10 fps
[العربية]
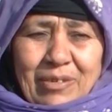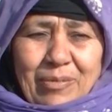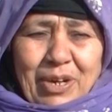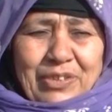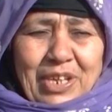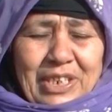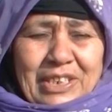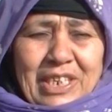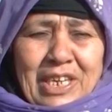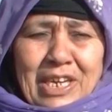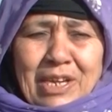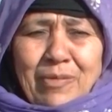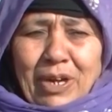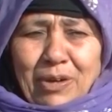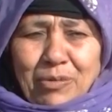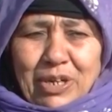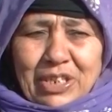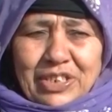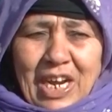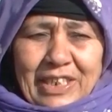واكثريتها يا عيني والله
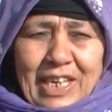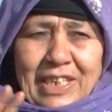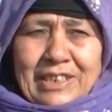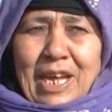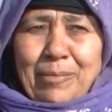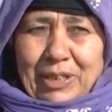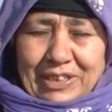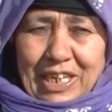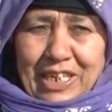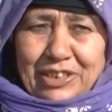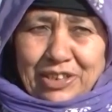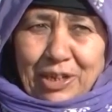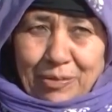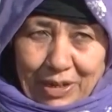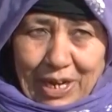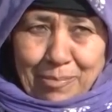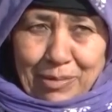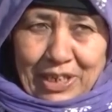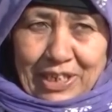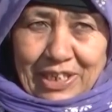كلها جاعدة عطال بطال لا شغلة ولا عمله